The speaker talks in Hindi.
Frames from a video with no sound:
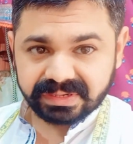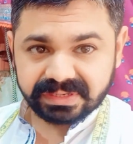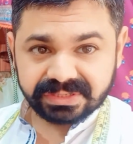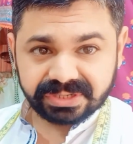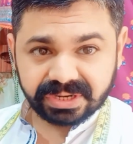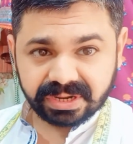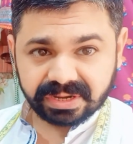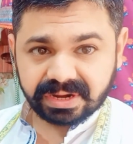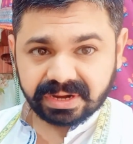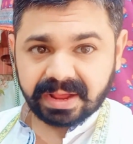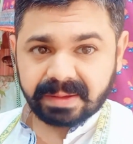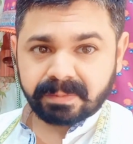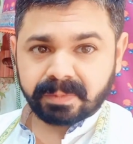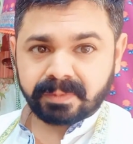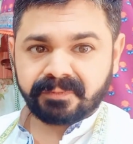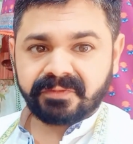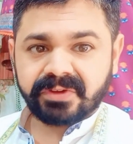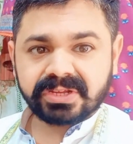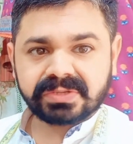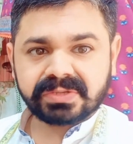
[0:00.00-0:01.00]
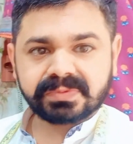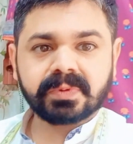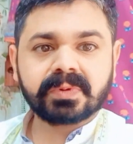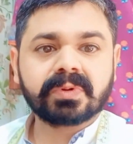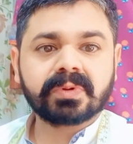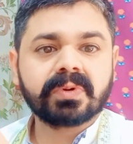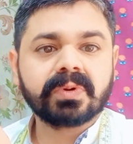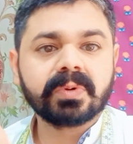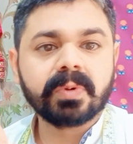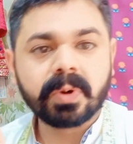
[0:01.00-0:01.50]
इंस्टाग्राम फेसबुक
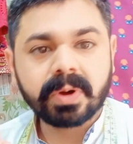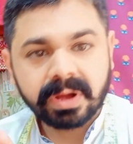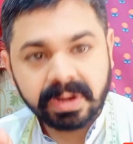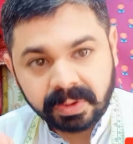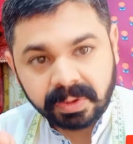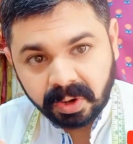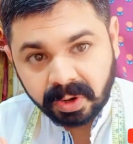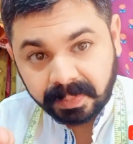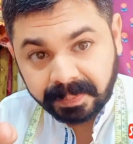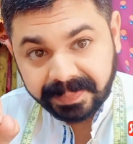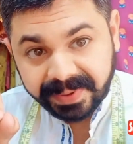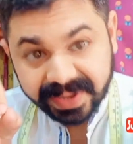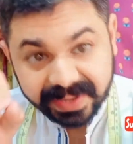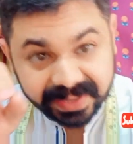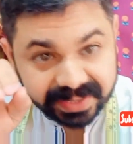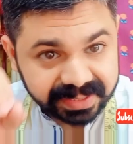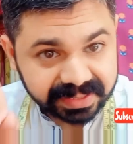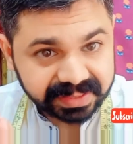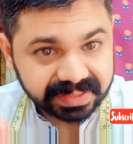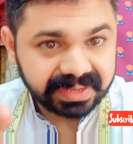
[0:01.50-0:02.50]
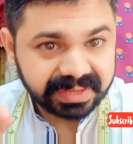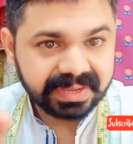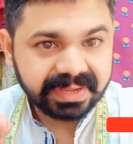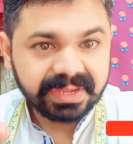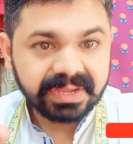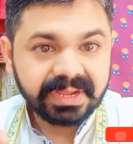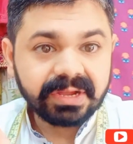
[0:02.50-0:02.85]
गूगल को पे करते हैं